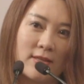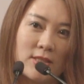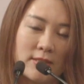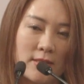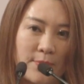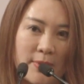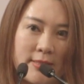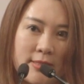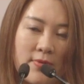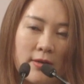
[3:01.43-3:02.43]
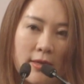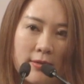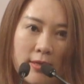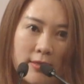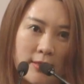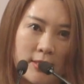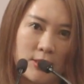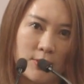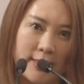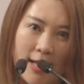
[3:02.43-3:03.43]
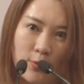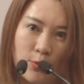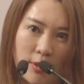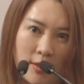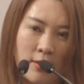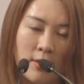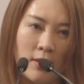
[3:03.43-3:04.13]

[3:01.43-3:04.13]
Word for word: 着是特别希望给内地的这大陆的，